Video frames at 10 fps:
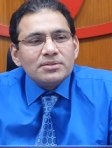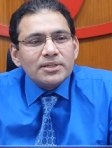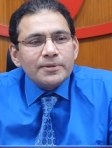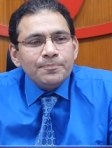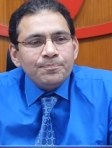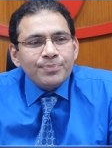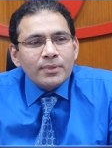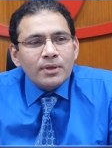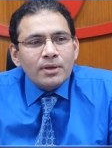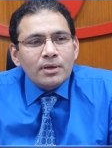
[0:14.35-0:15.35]
से
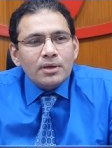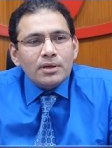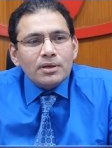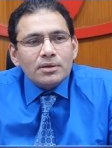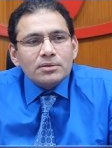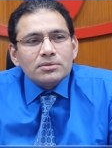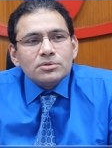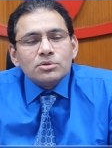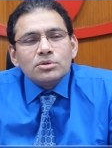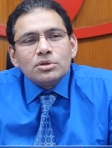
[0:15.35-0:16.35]

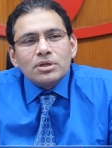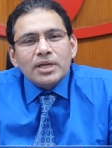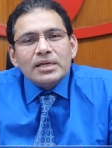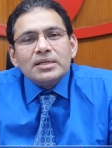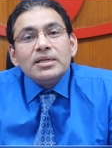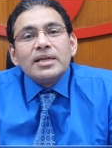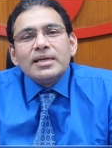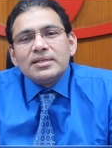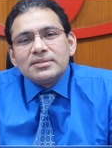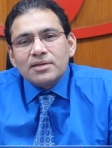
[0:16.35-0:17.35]

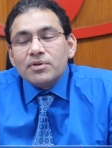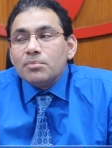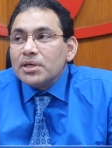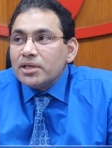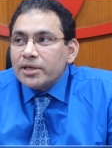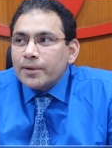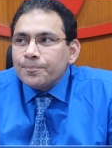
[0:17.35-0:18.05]
1997 में किया